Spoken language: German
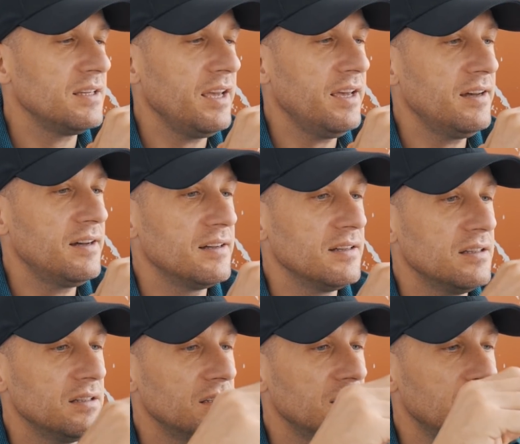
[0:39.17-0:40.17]
eher
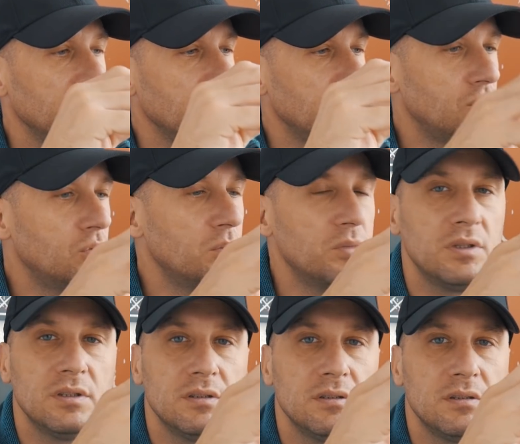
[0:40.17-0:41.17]

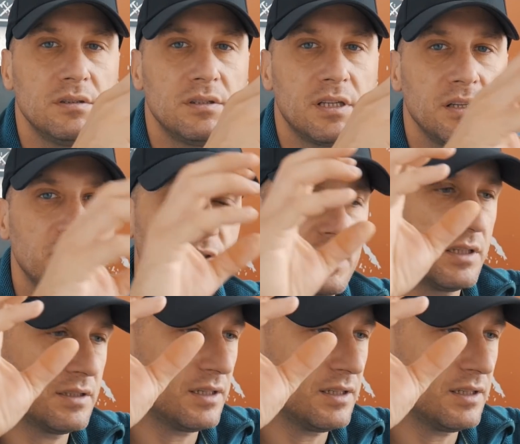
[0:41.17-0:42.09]
dumm trifft an